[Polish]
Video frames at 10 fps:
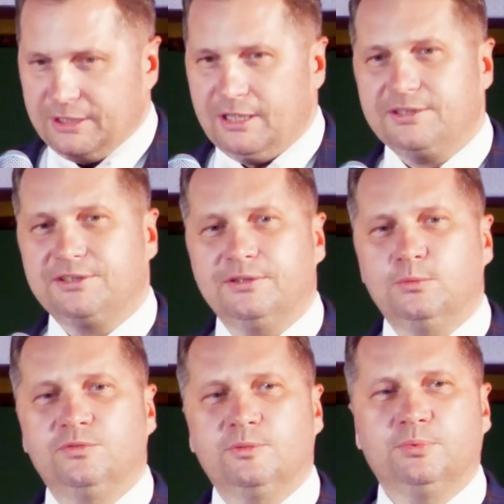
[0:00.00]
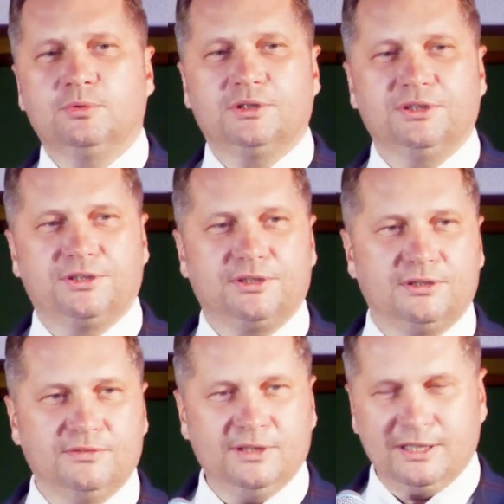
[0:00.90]
Ja chcę
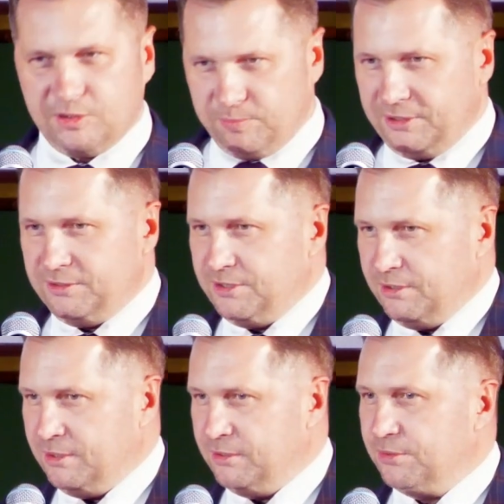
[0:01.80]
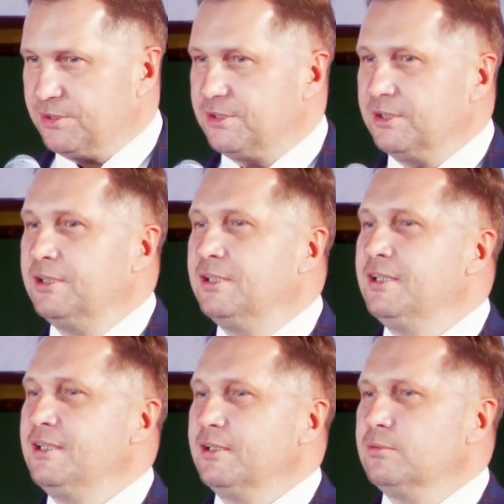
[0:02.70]
uwypuklić dwa aspekty działalności,
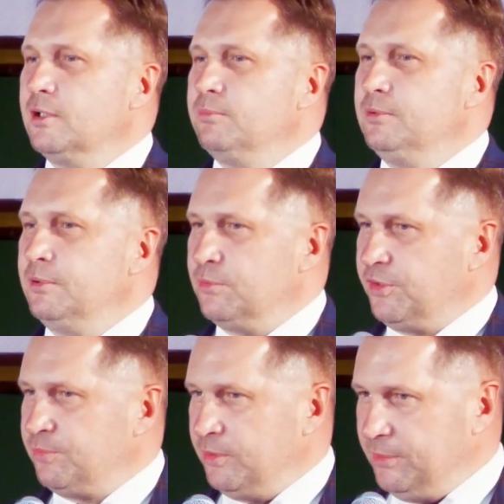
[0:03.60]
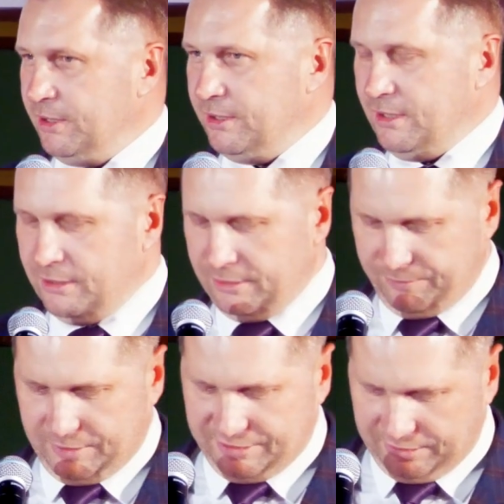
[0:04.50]
które były tu już wspomniane, ale
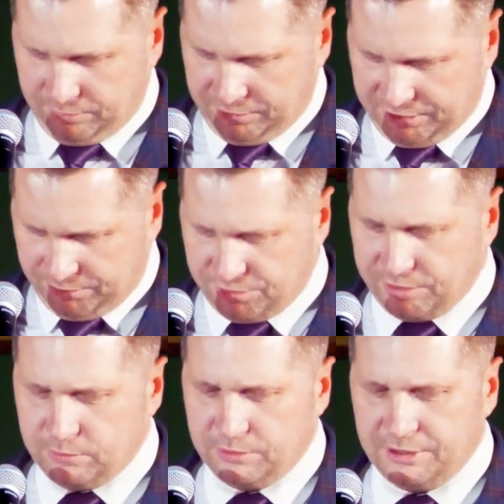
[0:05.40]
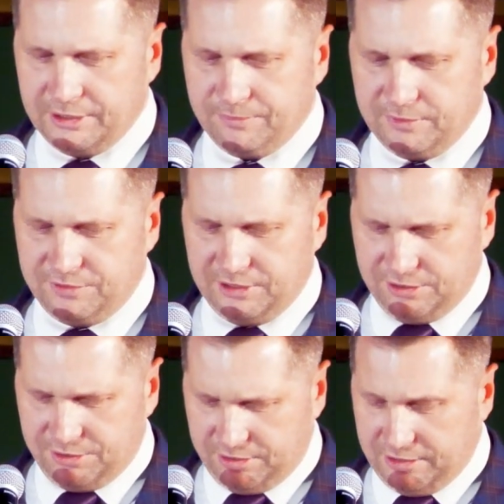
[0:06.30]
za które jestem szczególnie
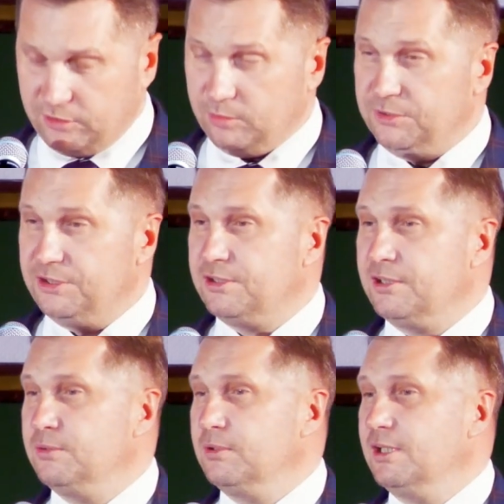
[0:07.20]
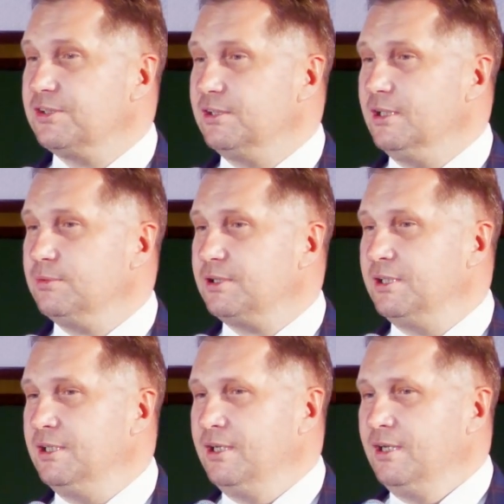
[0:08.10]
wdzięczny jako minister edukacji i
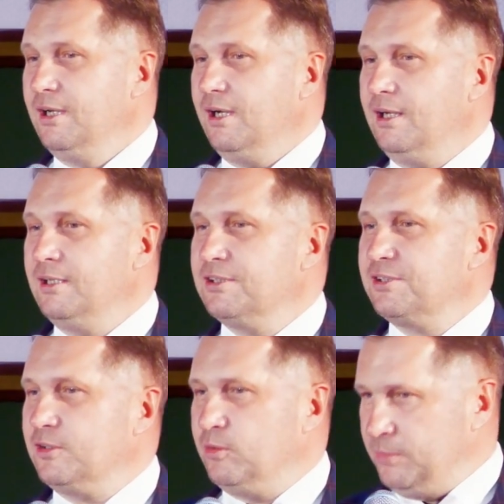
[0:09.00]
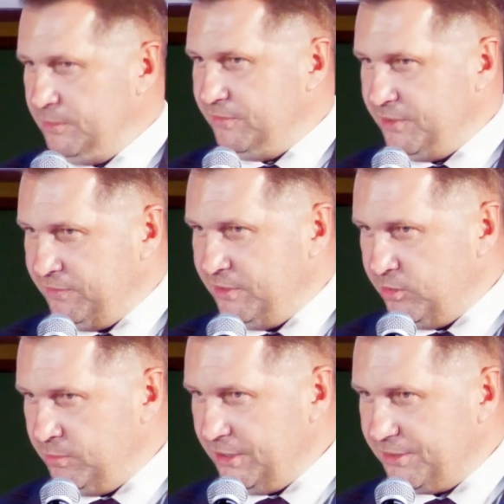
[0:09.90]
nauki, ale też jako były wojewoda
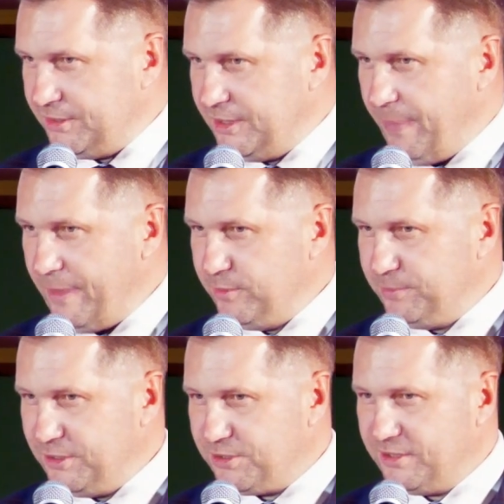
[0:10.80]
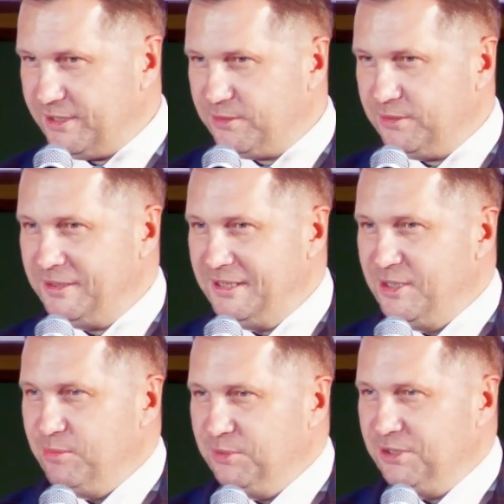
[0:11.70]
lubelski. Po pierwsze, jako
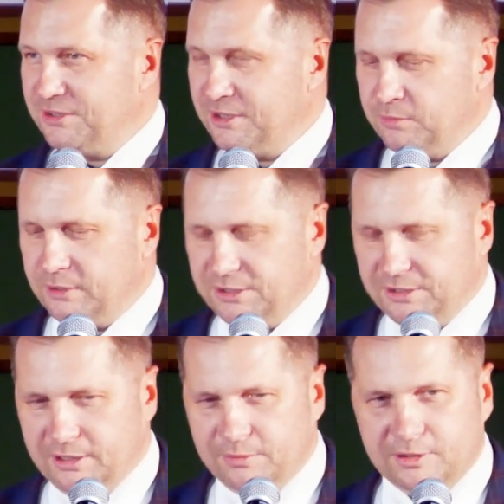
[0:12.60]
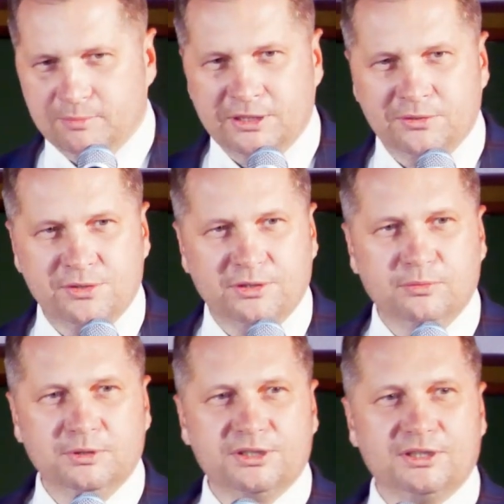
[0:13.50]
minister edukacji i nauki bardzo
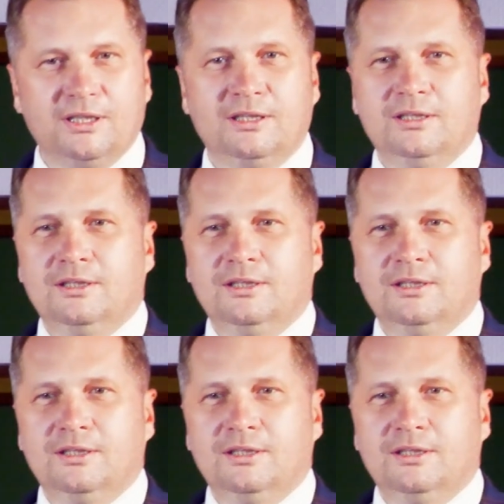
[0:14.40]
dziękuję za